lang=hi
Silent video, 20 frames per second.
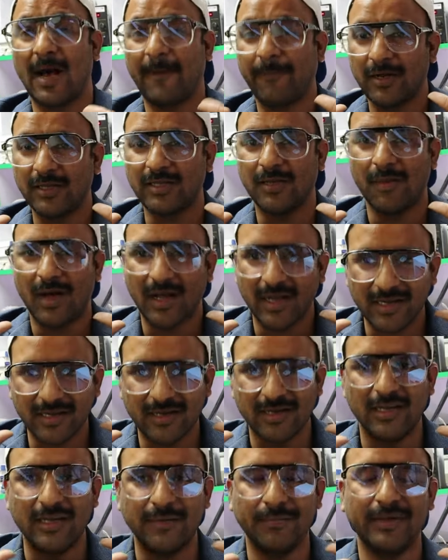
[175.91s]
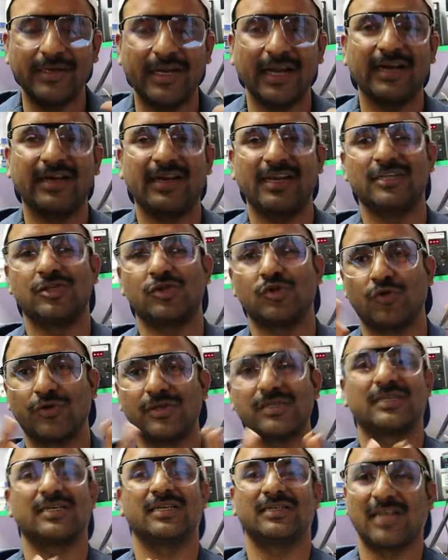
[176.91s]
आपका दिमाग एक लिमिटेड
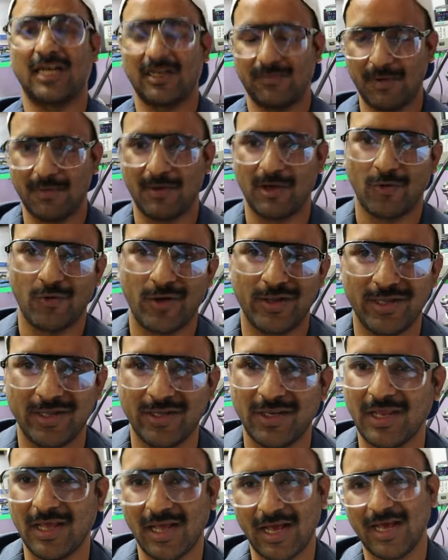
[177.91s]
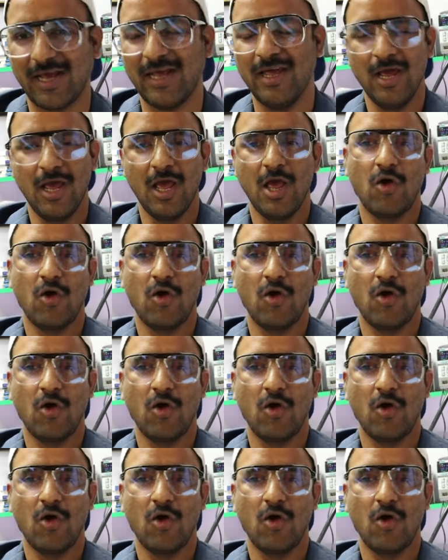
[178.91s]
स्टोरेज के साथ में भगवान ने दिया है